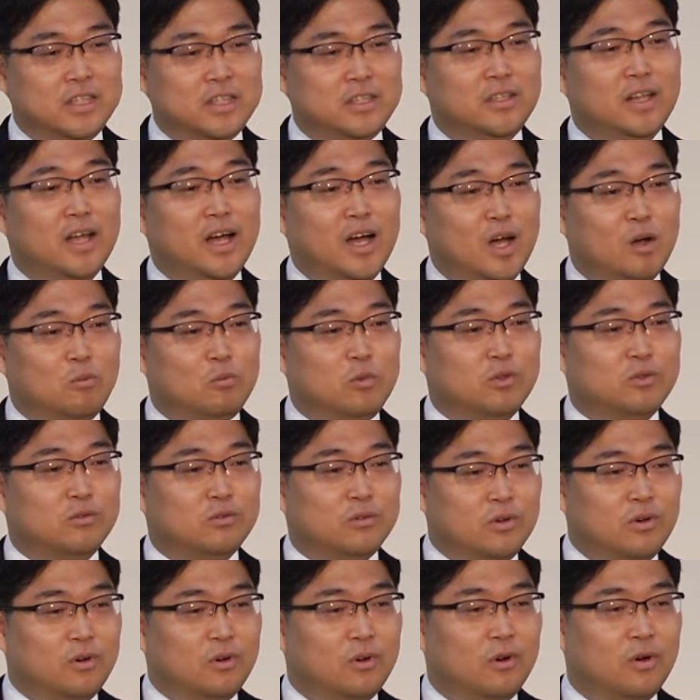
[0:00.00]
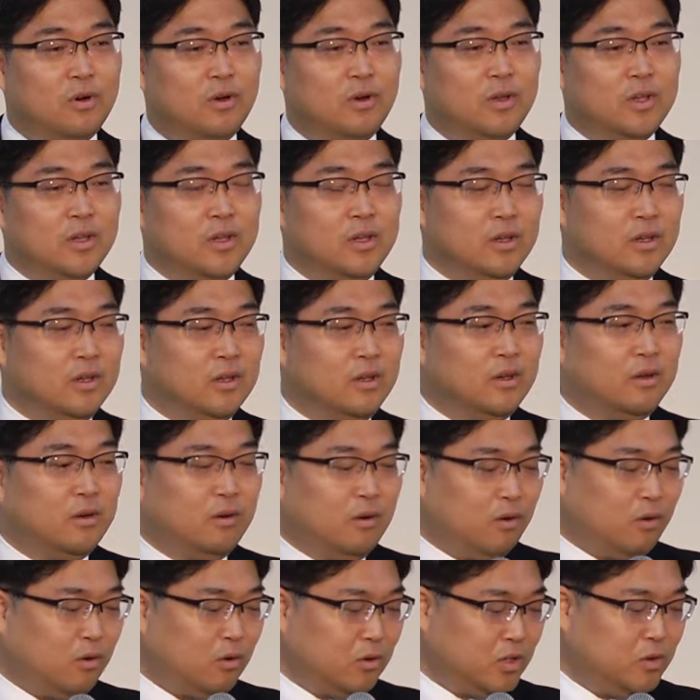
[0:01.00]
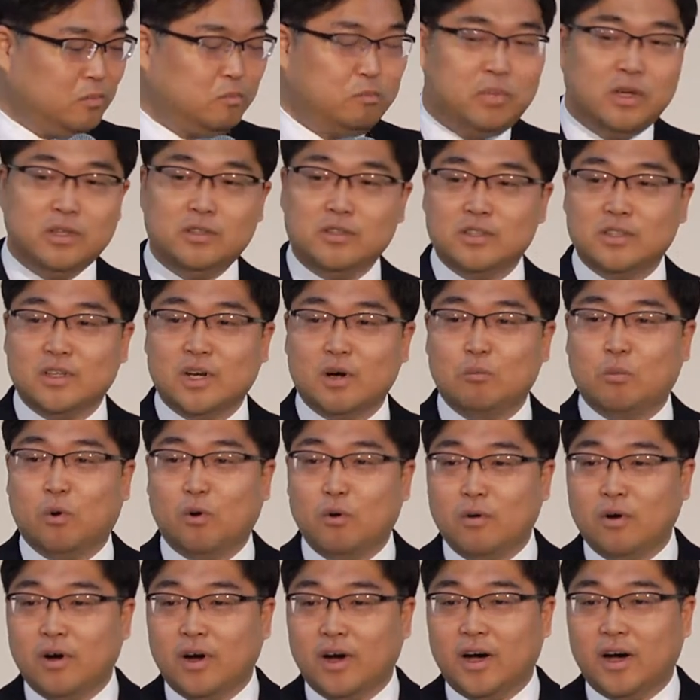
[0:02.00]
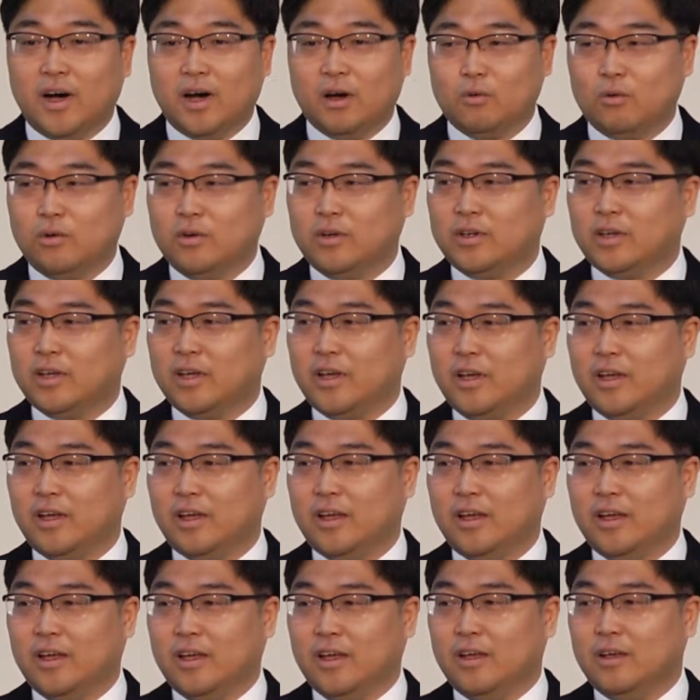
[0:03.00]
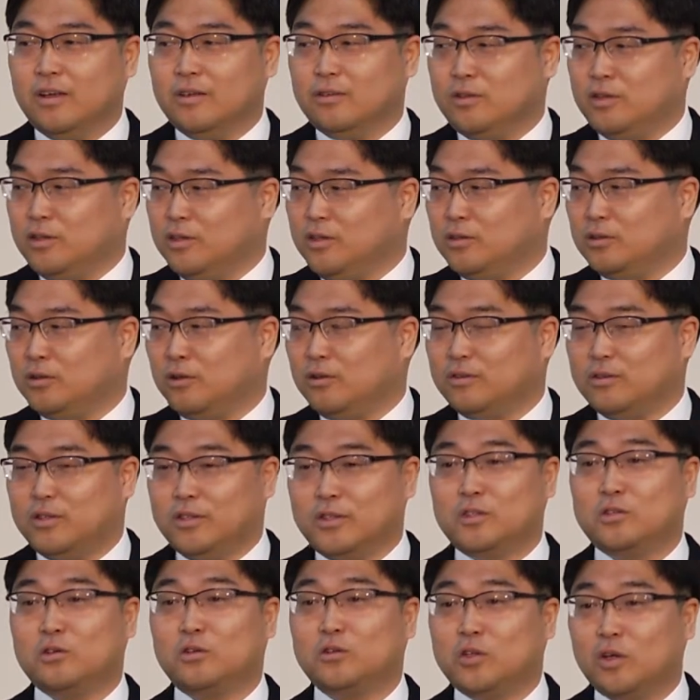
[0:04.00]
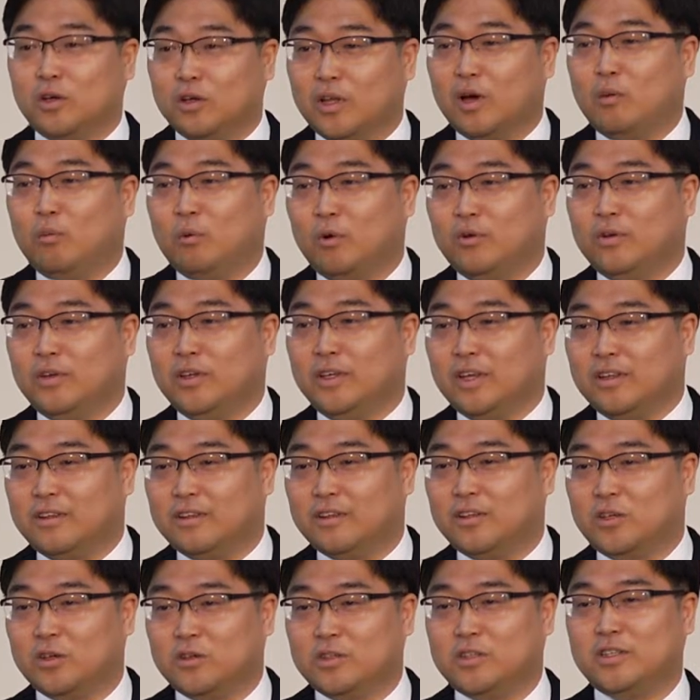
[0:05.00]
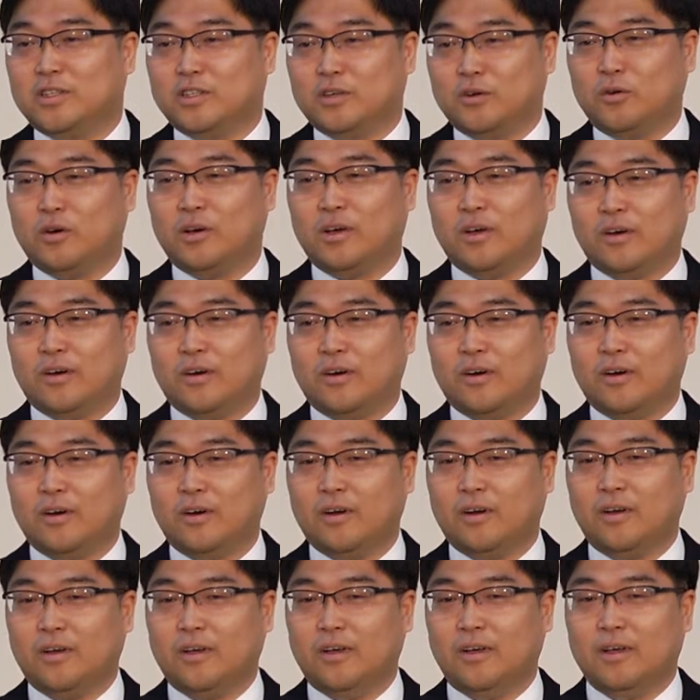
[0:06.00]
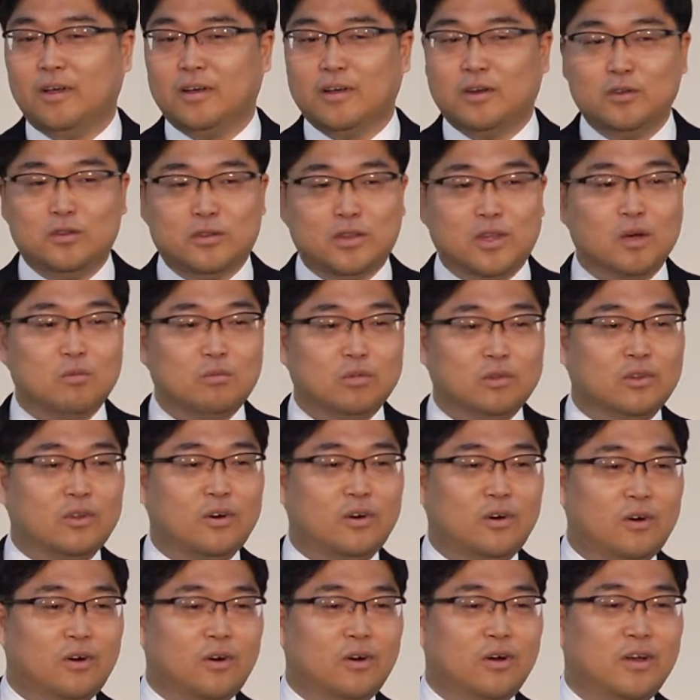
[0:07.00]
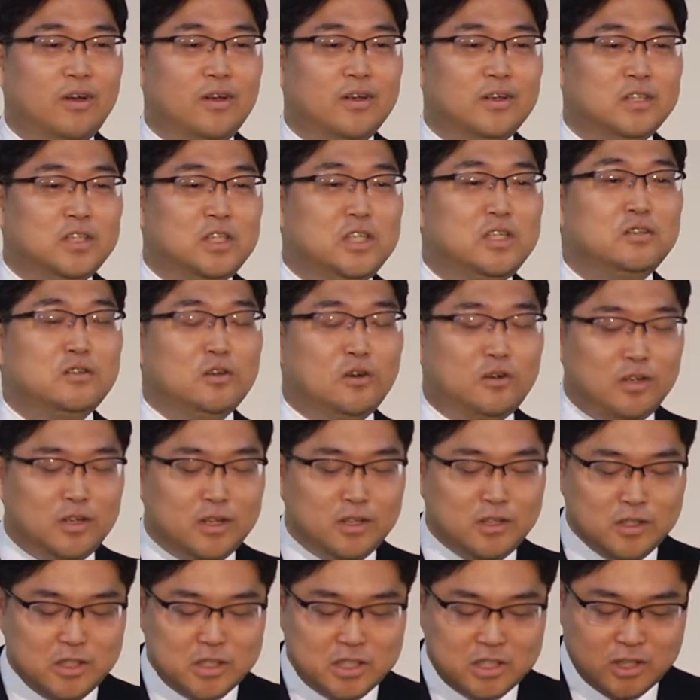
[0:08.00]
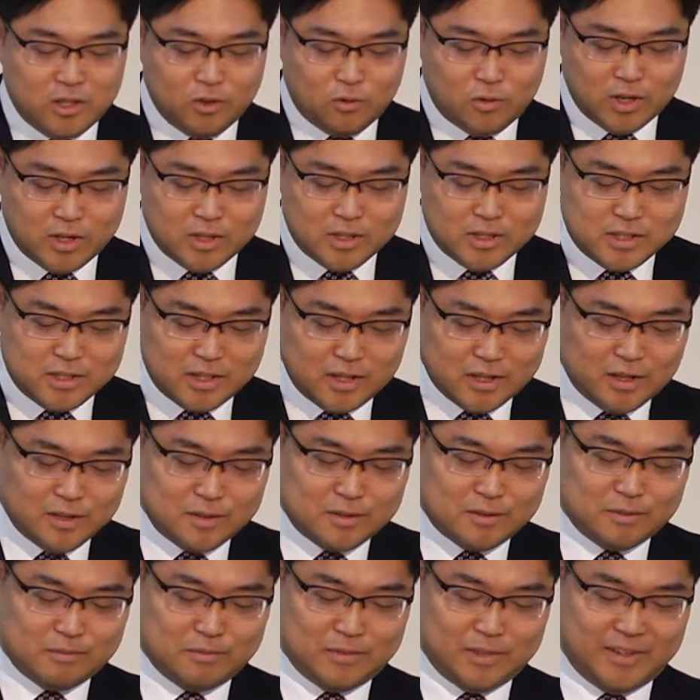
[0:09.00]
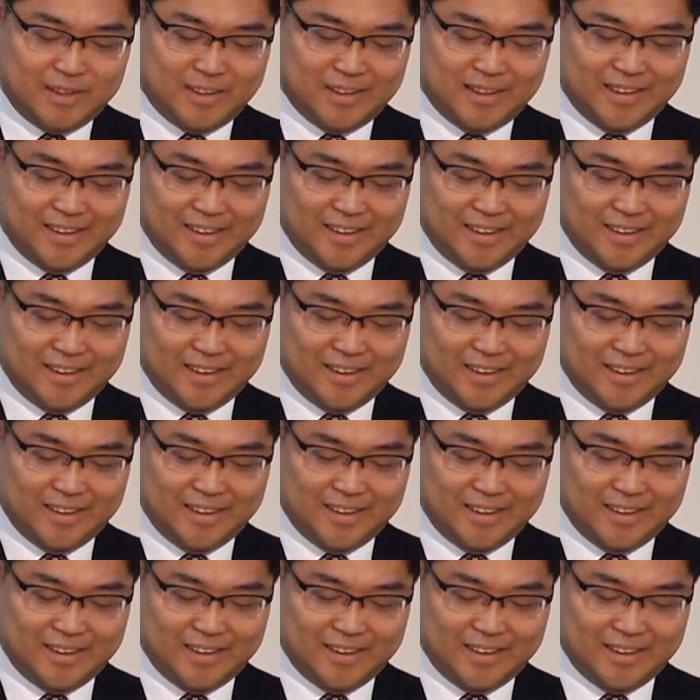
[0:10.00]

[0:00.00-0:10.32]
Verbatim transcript: 지나가면서 어, 이 배지가 뭔가 하고 이렇게 슬쩍슬쩍 쳐다보는 게 느껴지는 거예요. 그때부터 시선이 의식이 되기 시작했습니다.